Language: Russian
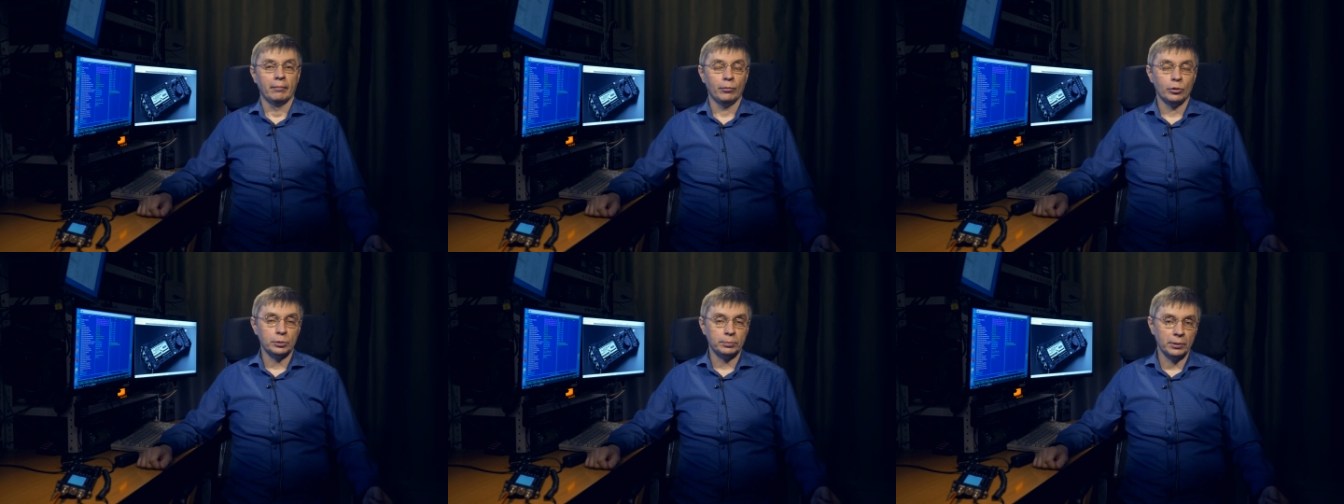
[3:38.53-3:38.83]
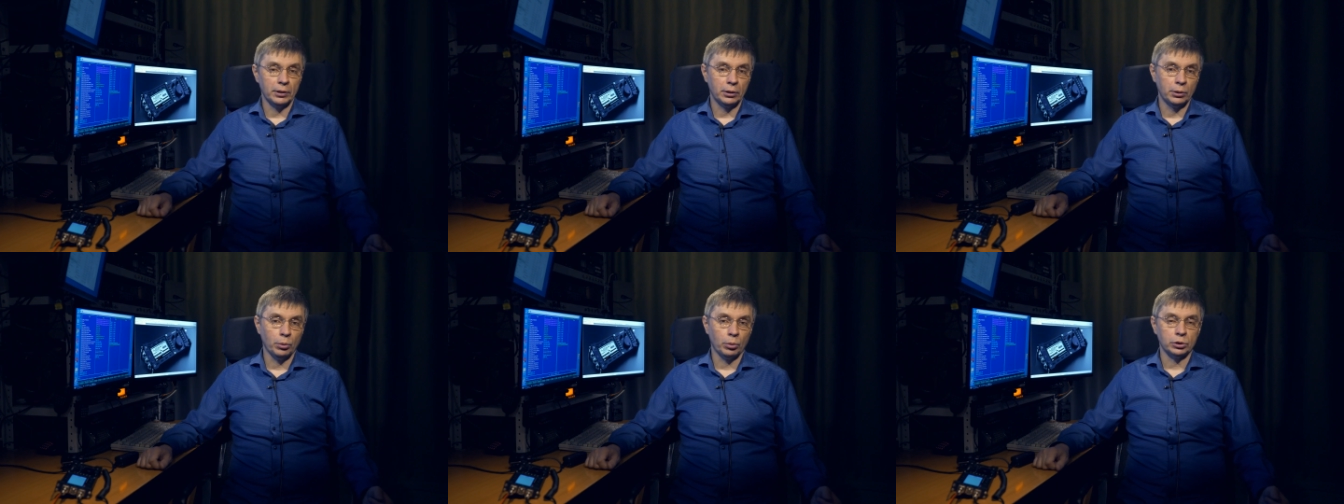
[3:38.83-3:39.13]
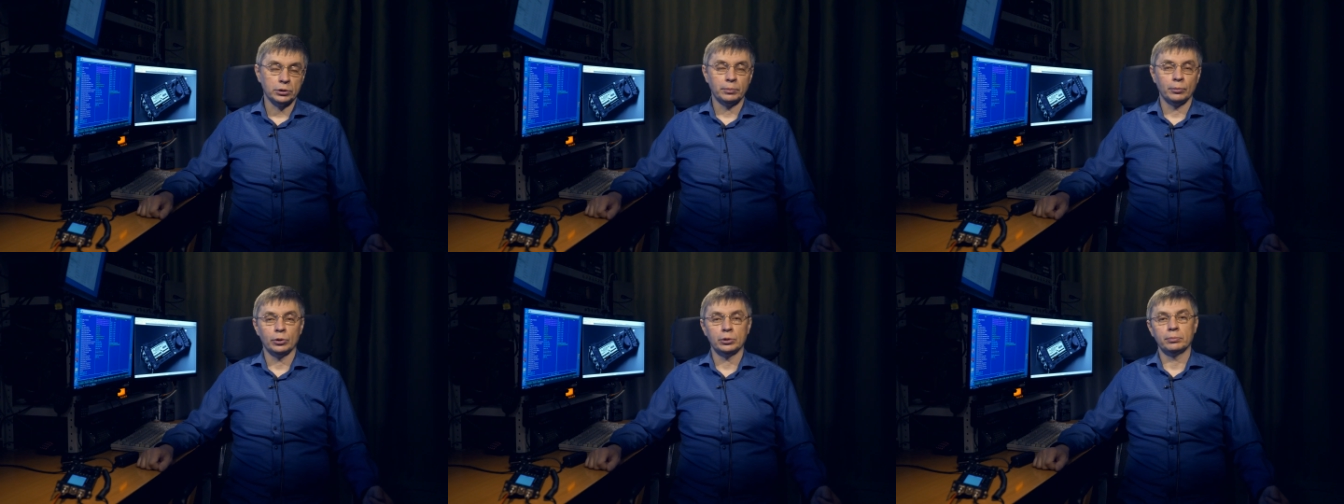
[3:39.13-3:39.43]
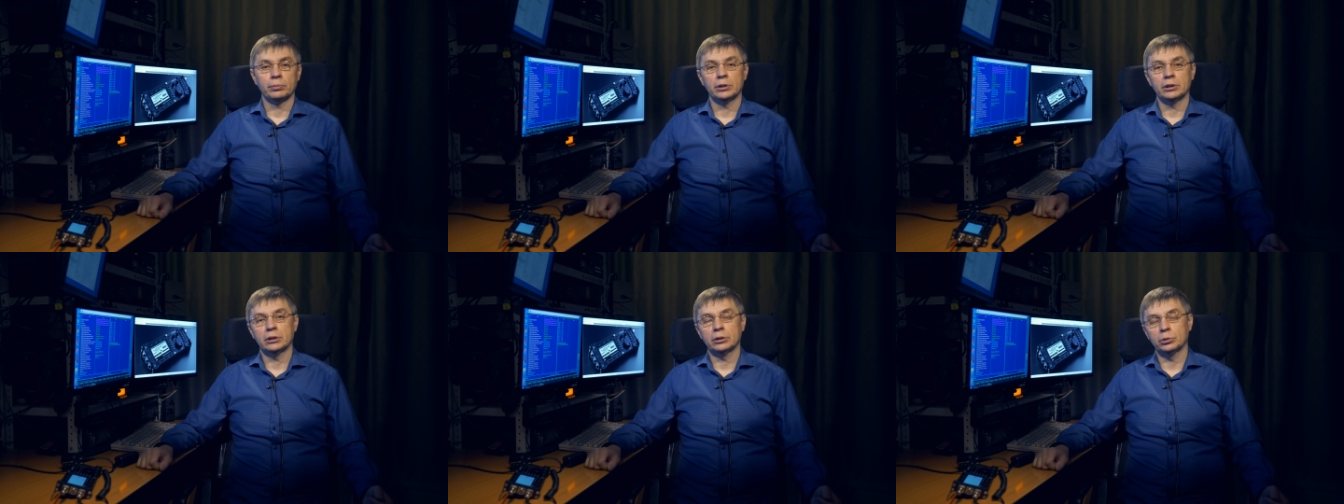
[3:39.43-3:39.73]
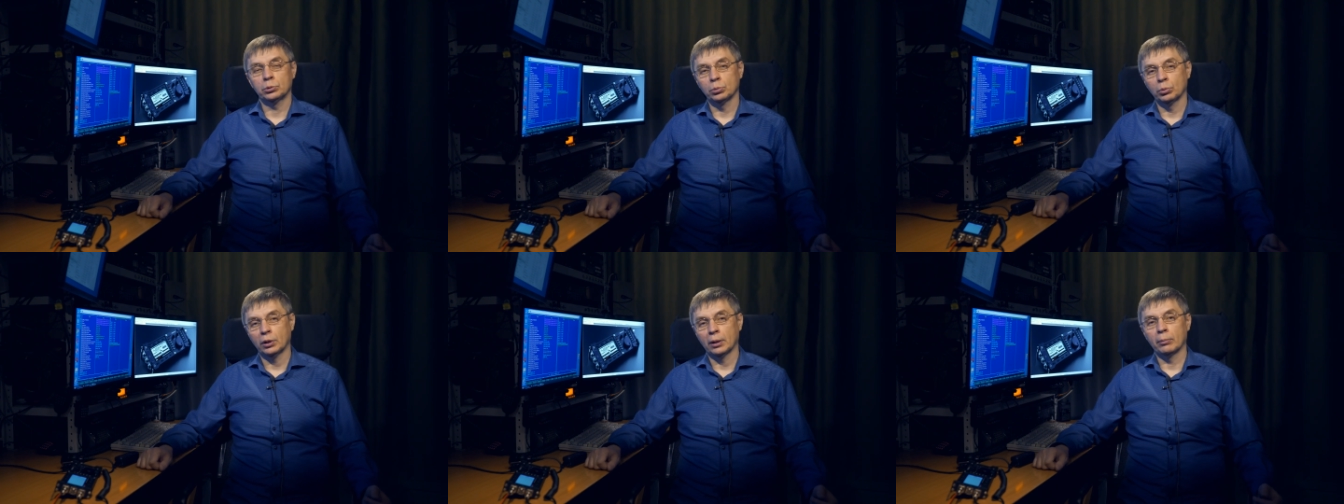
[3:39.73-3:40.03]
Может быть дождь, может быть
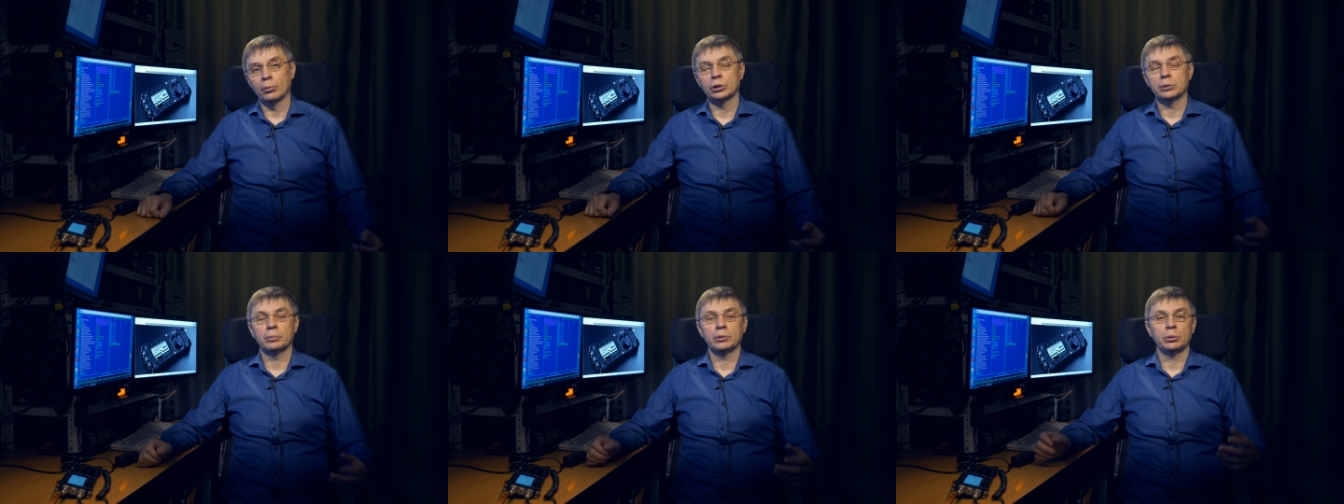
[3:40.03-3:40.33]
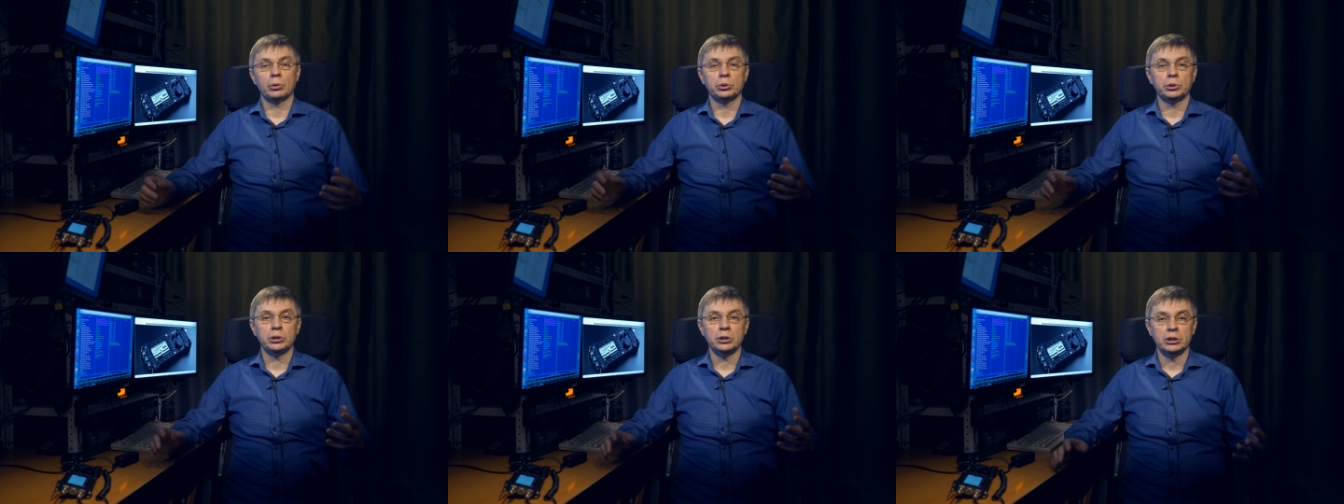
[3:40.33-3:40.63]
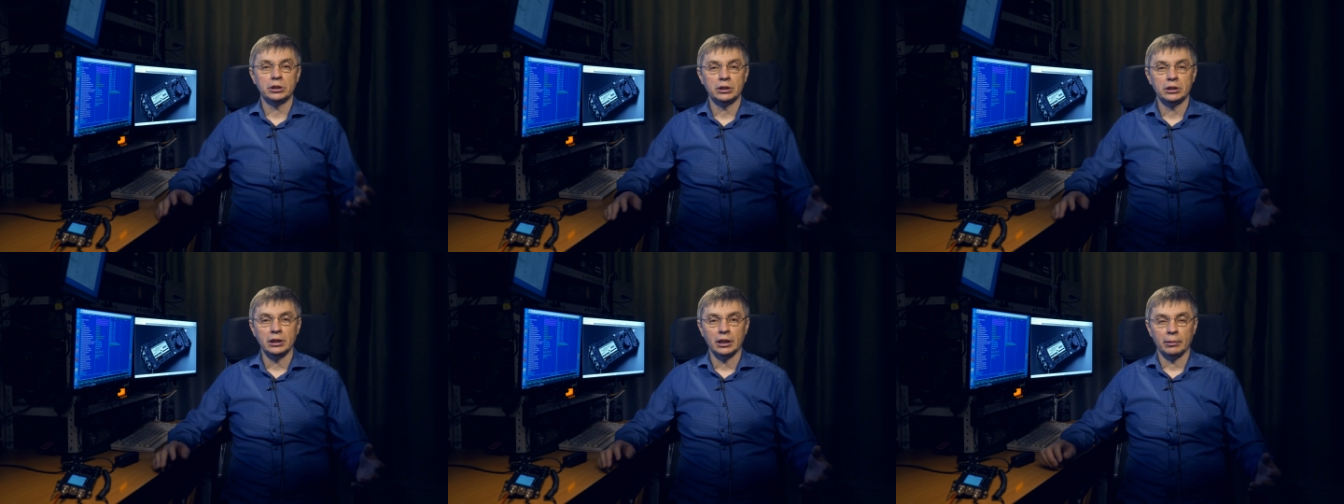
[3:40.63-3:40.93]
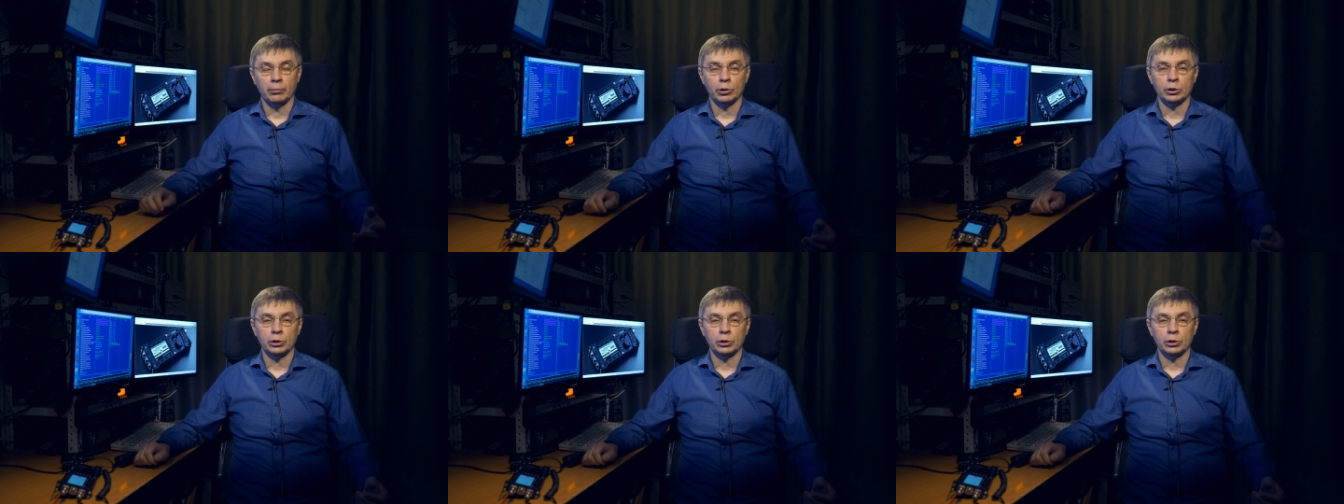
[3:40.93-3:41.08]
сухо, может быть очень сыро,